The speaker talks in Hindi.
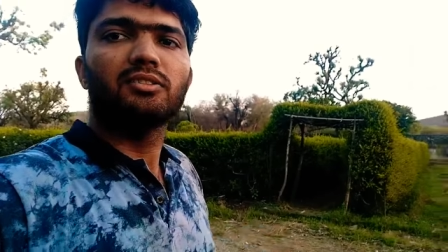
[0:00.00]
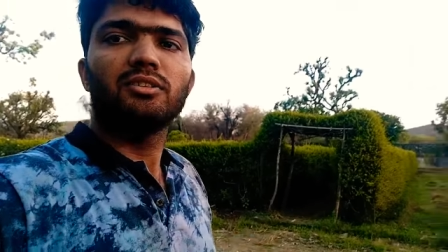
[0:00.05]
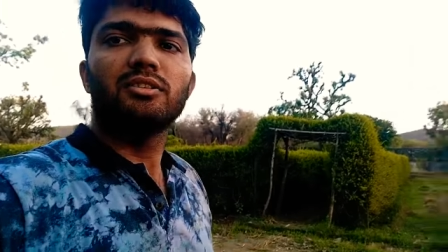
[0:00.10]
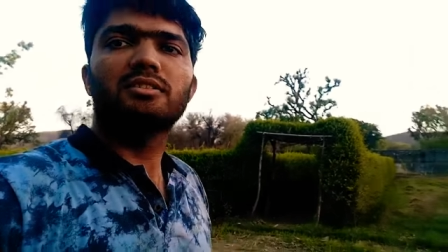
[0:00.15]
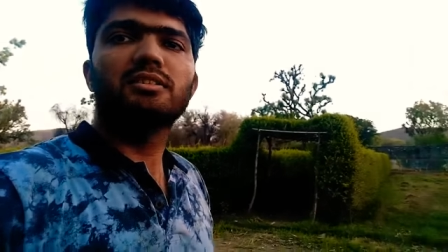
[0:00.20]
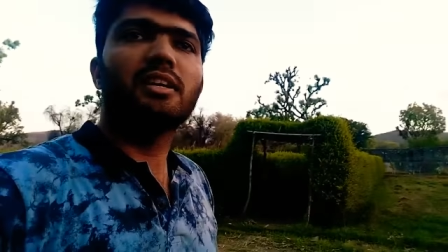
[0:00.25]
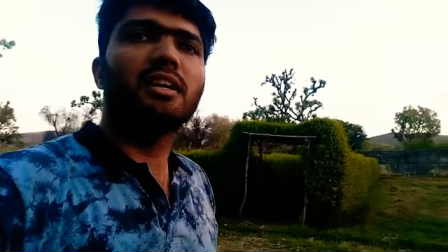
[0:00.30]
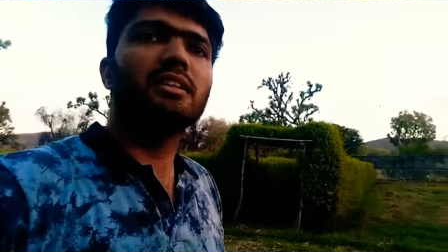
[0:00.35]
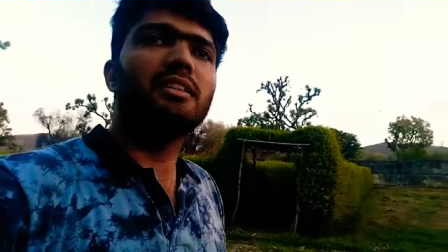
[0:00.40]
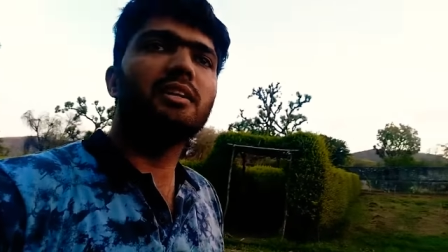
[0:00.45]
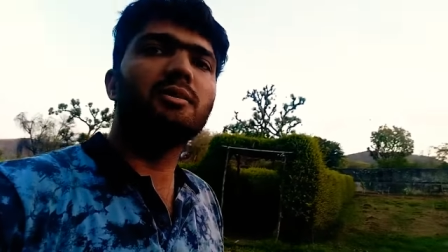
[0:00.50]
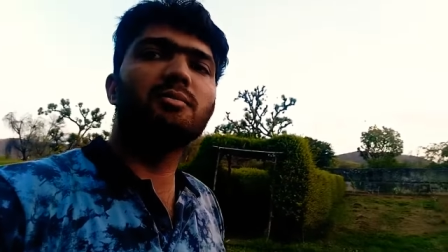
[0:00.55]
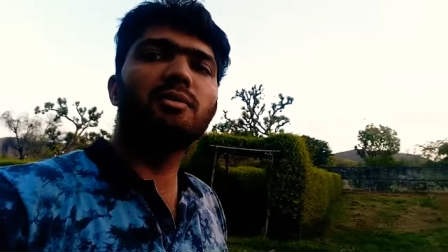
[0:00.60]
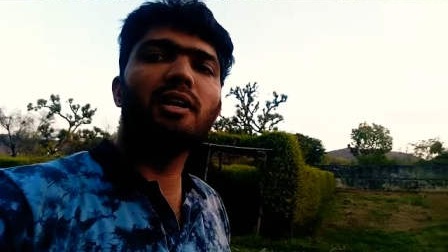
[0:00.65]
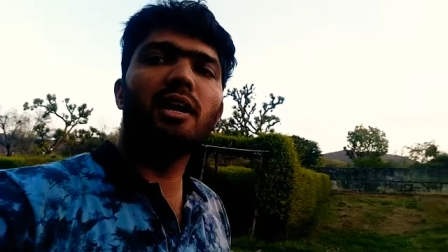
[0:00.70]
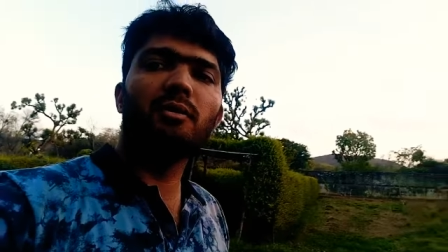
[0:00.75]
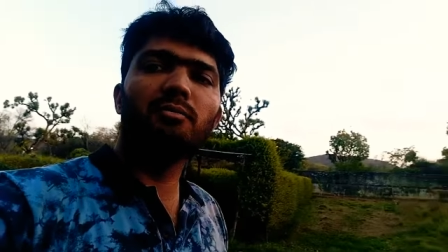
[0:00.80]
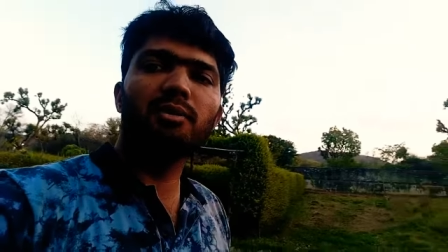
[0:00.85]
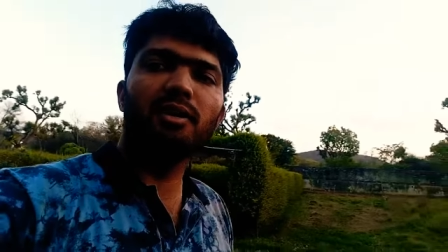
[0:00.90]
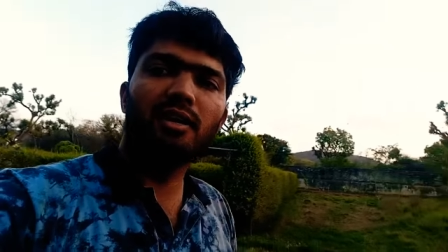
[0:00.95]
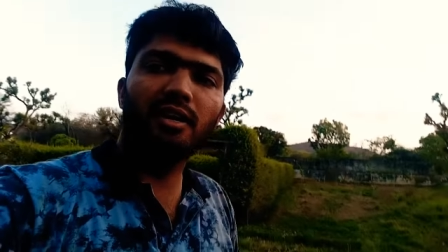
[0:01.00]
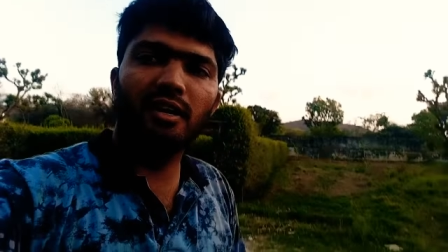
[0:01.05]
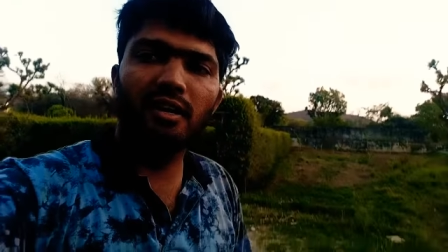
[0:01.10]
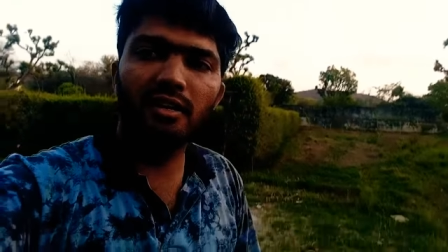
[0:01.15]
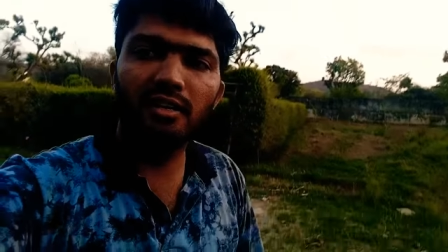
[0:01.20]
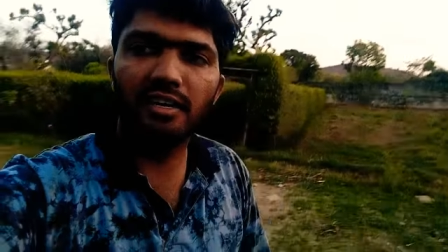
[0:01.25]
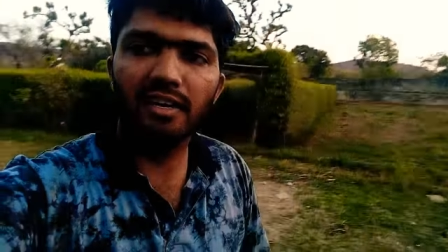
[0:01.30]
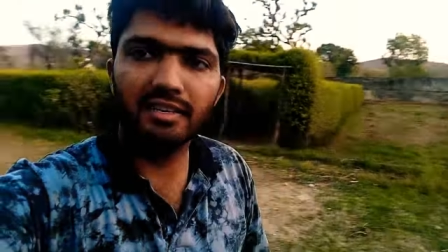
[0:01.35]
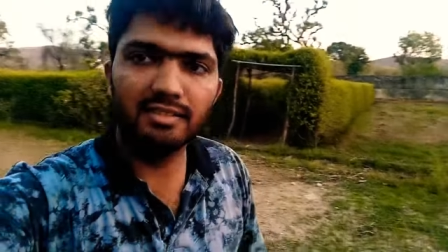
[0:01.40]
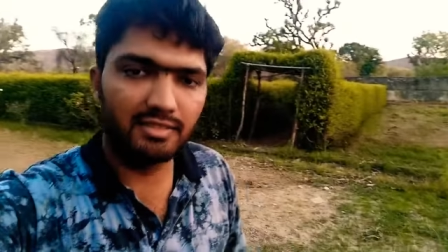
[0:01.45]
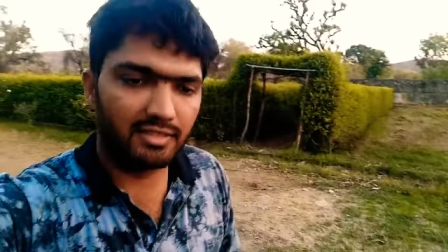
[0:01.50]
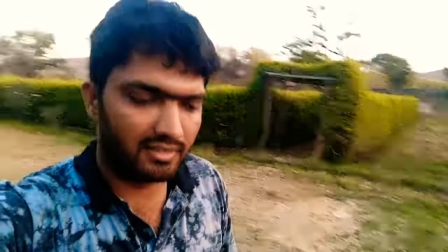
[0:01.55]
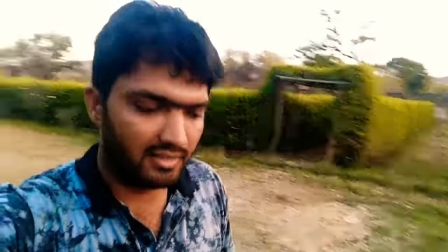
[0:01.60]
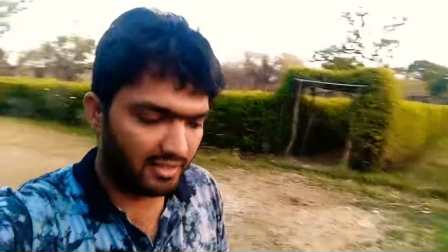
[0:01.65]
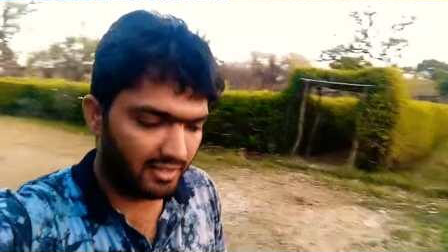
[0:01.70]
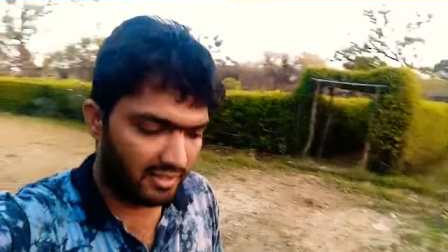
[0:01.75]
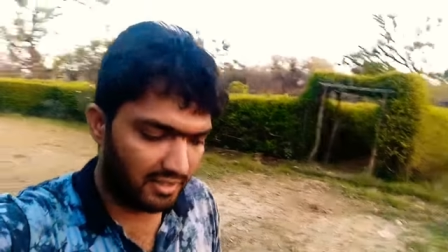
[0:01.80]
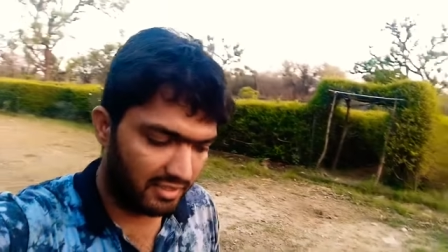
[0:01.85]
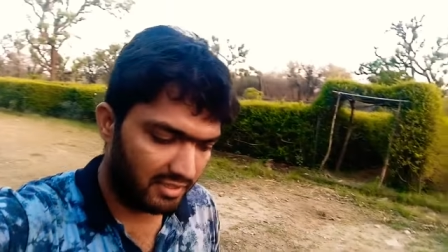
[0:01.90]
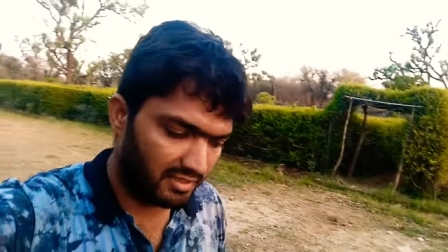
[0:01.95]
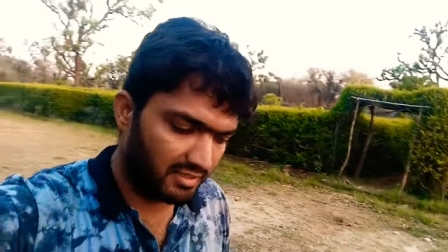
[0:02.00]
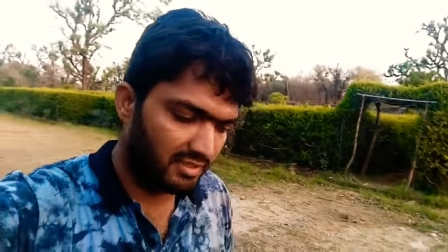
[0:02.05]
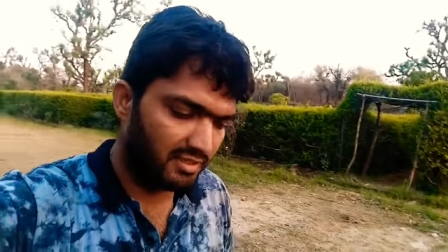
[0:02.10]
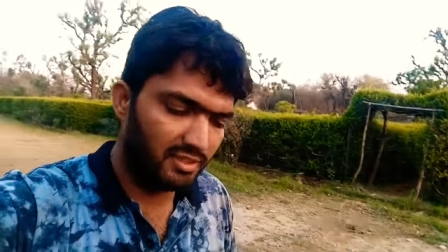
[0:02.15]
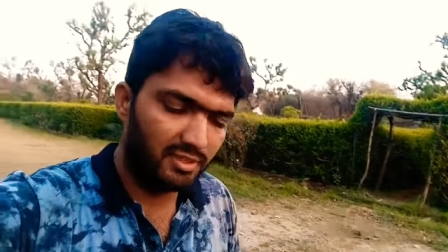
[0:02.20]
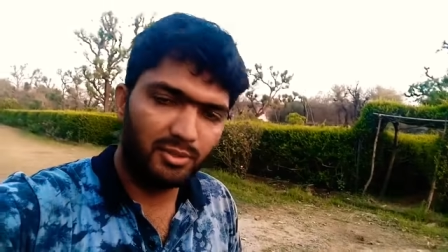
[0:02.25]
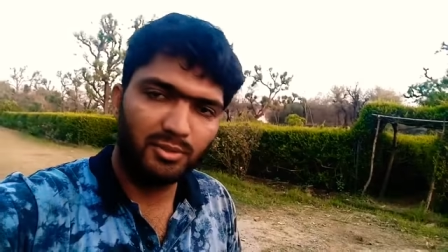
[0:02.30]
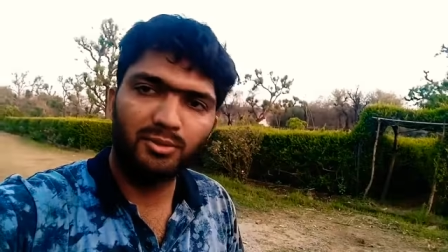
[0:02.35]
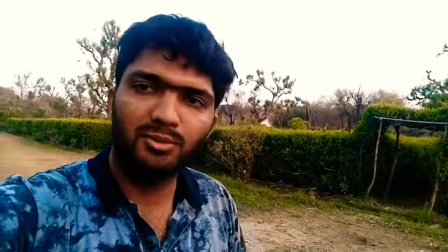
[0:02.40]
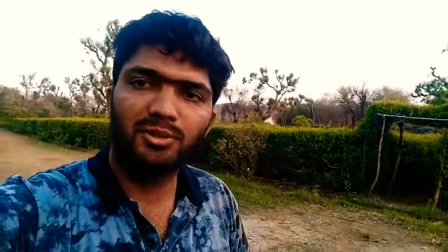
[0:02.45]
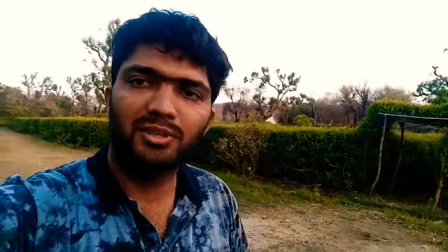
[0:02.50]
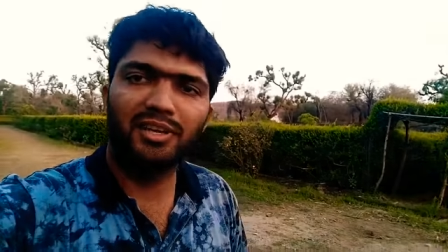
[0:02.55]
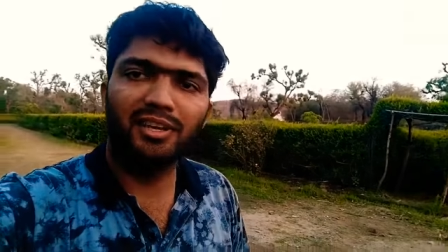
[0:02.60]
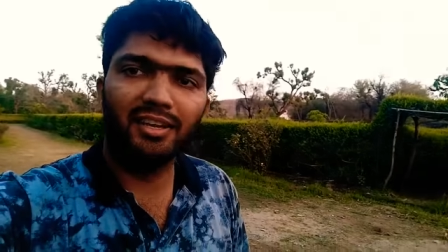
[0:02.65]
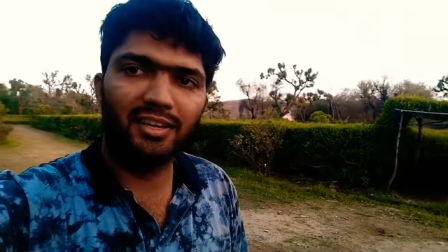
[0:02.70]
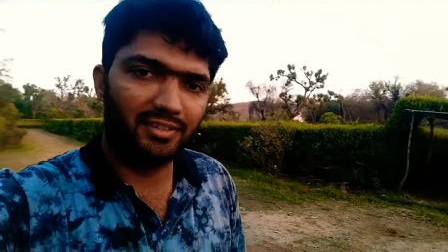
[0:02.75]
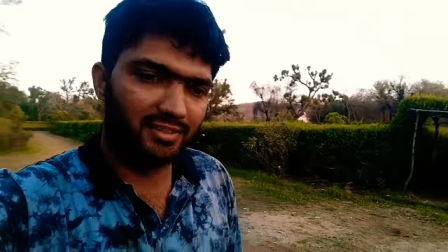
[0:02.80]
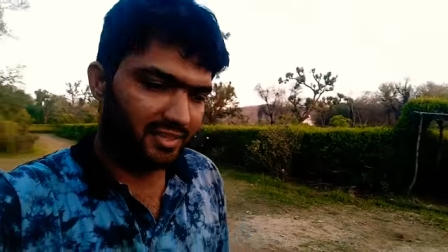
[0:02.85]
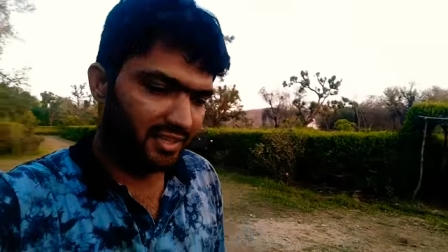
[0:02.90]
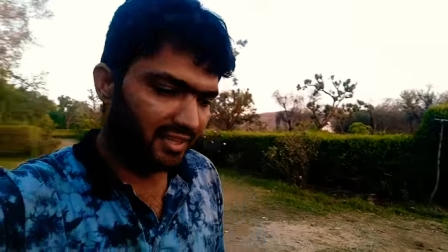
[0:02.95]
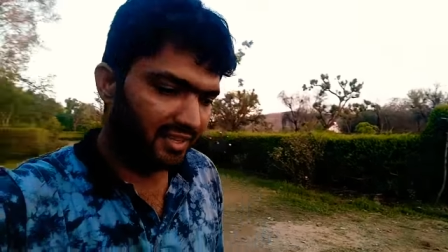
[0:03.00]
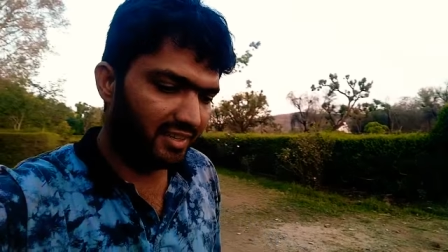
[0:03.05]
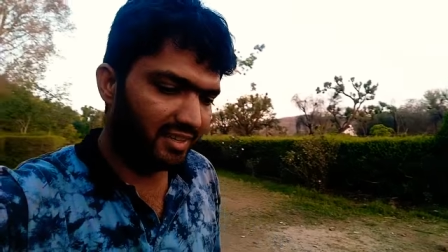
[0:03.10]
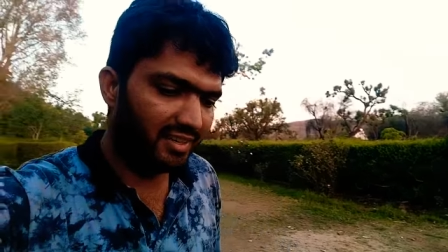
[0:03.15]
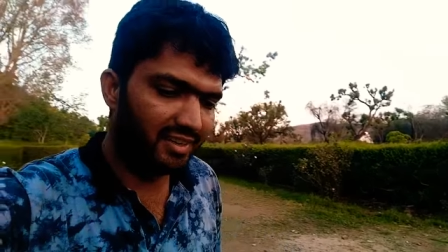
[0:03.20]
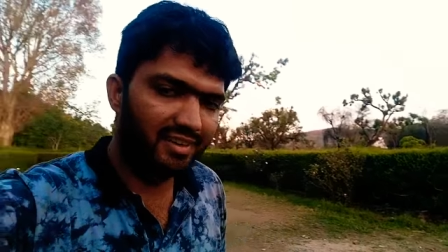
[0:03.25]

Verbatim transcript: तो इसके अंदर भी आप ये खेल खेल सकते हैं तो ये अच्छा लगा